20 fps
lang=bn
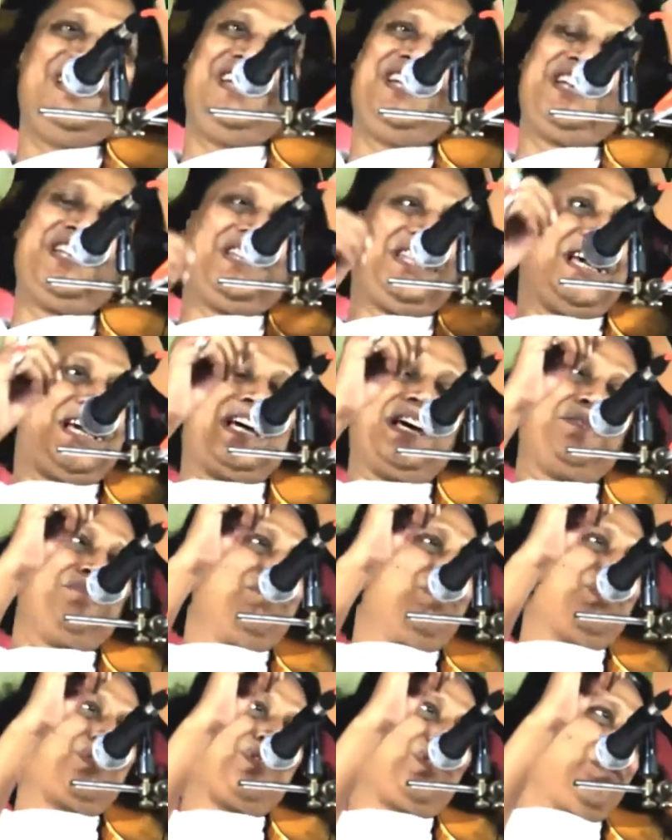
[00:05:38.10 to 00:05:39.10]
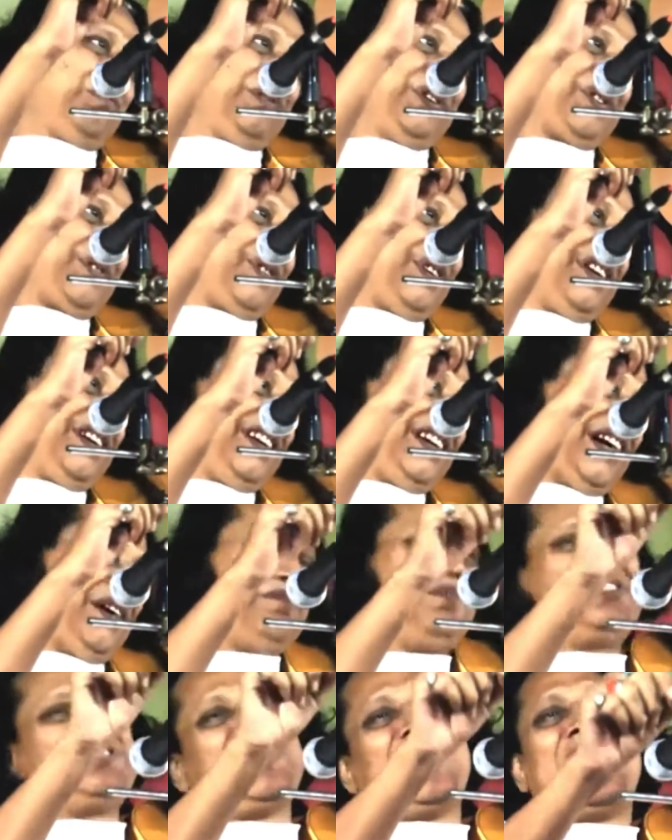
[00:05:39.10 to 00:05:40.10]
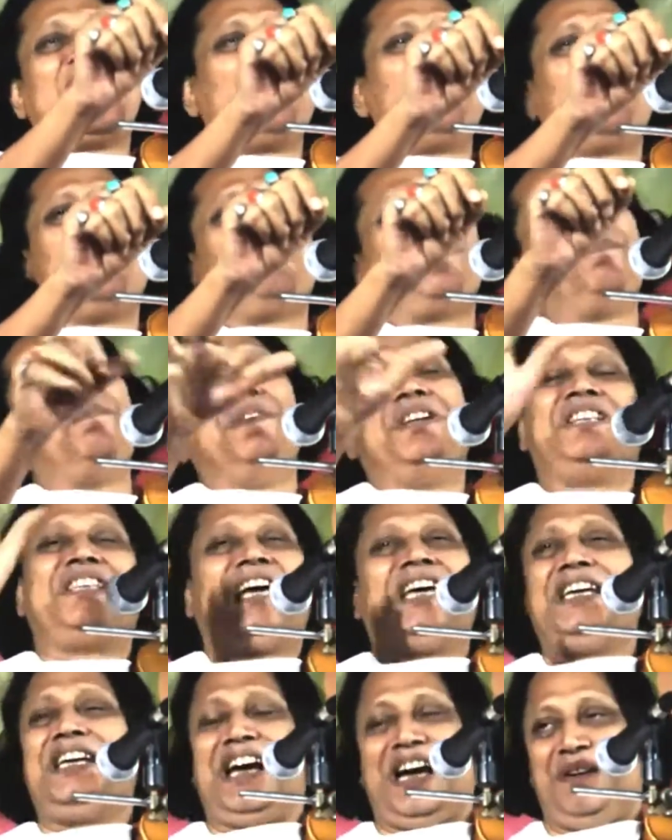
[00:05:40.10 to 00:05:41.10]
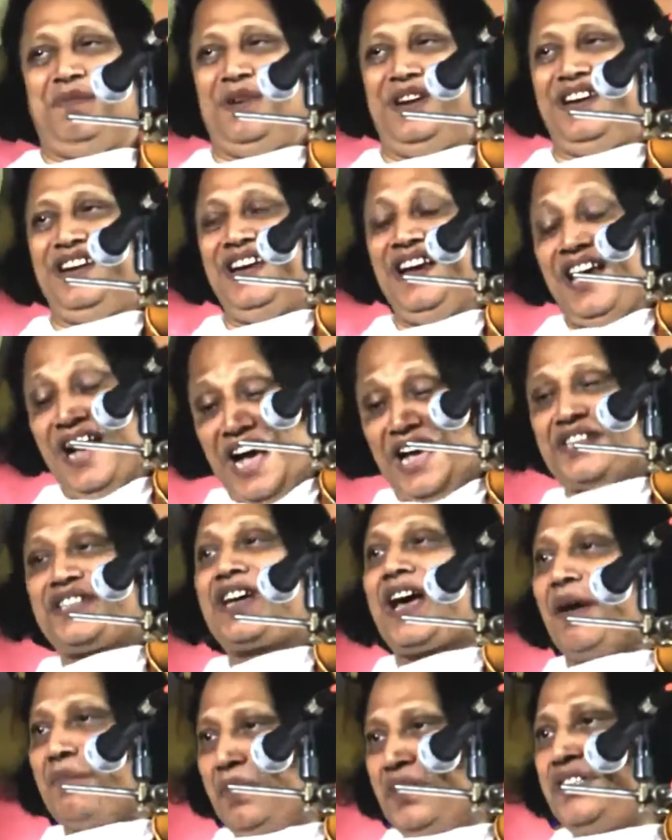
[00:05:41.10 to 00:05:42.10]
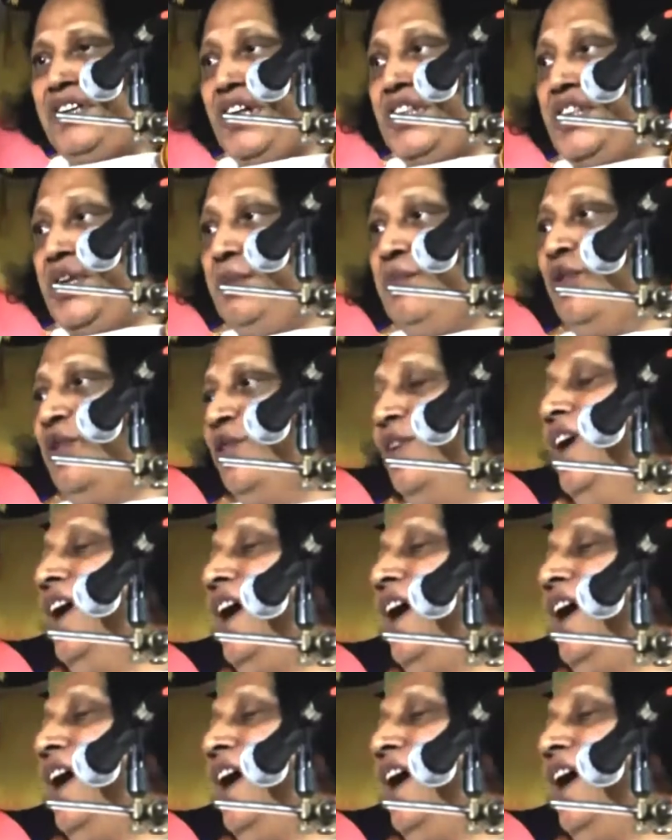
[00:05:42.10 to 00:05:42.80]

এটা দেখার মুখ্য বিষয় আমি যা খাওয়াবো আপনি তাই খাবেন আজকে আমি যা দিব